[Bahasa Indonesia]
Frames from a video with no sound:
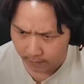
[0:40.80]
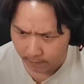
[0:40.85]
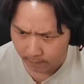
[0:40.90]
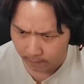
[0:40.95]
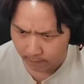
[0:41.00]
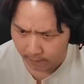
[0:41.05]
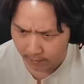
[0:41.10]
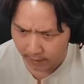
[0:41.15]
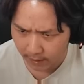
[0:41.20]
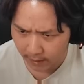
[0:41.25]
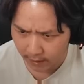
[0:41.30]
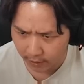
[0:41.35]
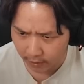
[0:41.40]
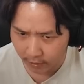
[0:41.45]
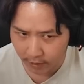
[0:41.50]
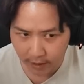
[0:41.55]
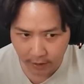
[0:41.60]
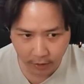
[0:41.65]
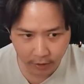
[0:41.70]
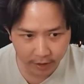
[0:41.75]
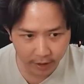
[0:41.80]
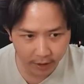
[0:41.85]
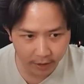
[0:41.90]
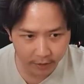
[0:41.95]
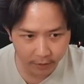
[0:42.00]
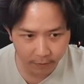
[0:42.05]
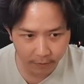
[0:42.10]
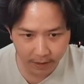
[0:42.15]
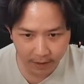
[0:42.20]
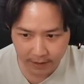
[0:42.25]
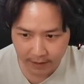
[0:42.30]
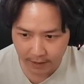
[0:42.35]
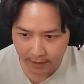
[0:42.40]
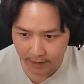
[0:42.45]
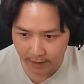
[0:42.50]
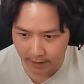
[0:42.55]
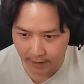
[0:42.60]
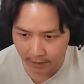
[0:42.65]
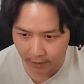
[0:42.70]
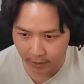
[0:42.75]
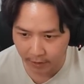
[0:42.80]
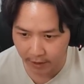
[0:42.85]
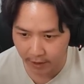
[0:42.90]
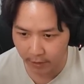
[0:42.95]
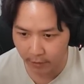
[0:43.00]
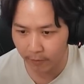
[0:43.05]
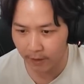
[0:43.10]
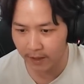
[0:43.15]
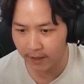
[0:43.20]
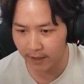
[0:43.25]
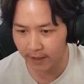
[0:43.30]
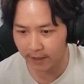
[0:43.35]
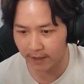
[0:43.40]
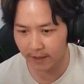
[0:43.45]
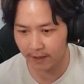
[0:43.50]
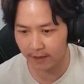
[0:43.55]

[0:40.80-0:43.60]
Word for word: Bentar itu kayak Ronaldo Wati. Iya ya Ronaldo Wati ya.